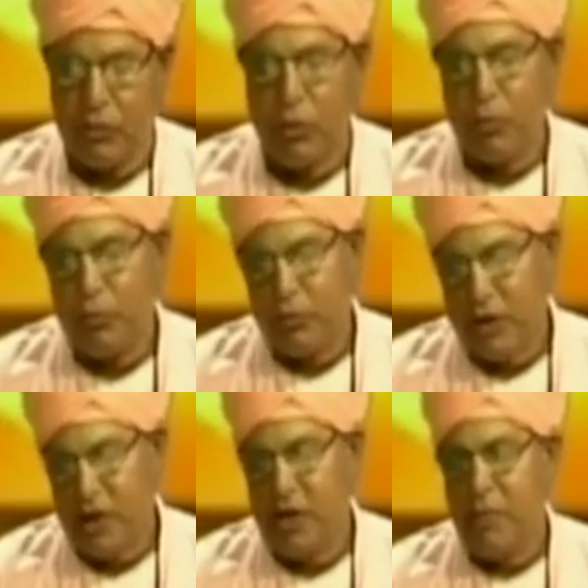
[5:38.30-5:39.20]
तो
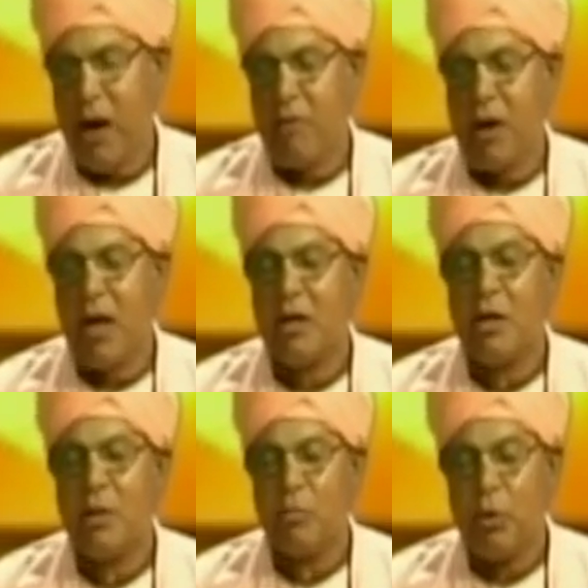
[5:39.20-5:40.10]
गंदी भावना
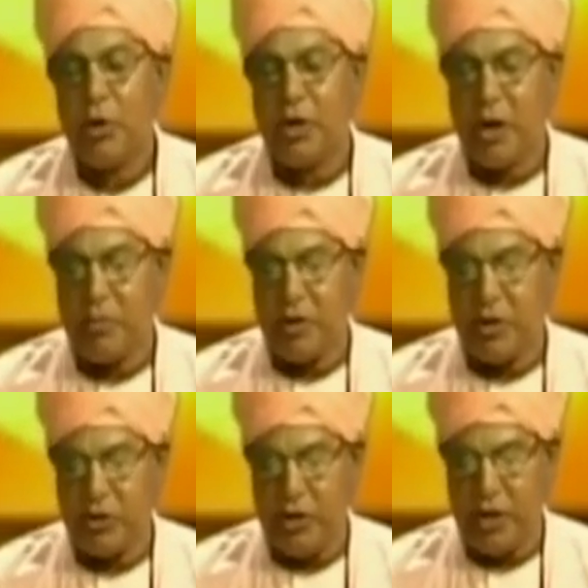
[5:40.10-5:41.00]
बुरे कर्म
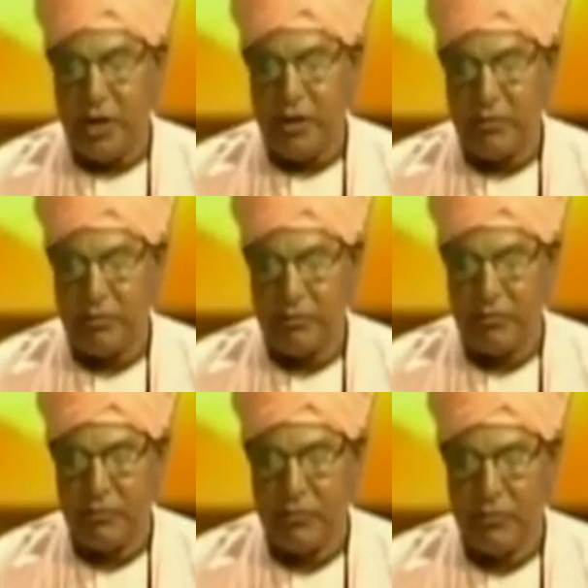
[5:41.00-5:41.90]
करती है
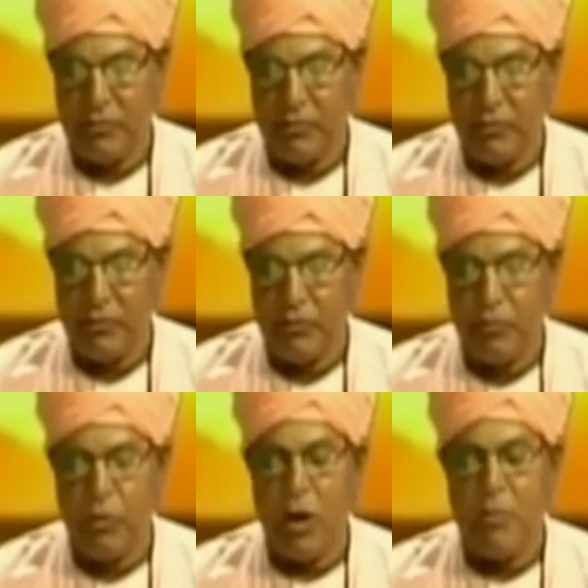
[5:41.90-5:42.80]

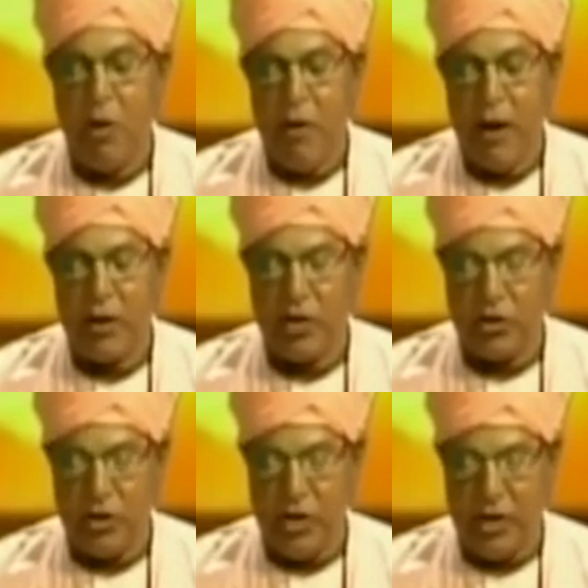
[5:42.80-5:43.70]
बुरा व्यवहार
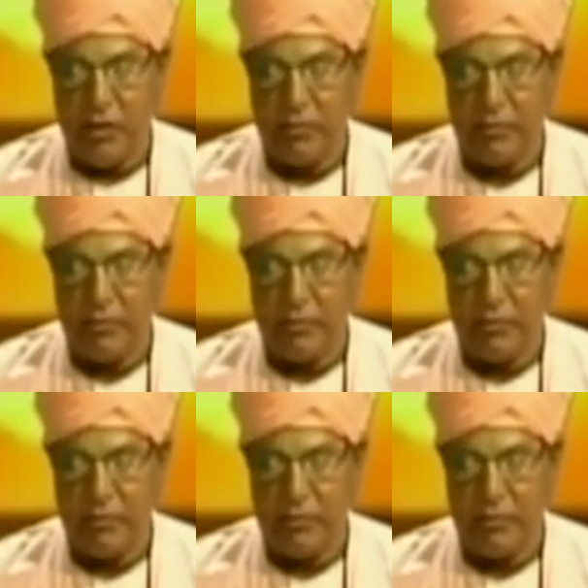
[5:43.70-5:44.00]
करती है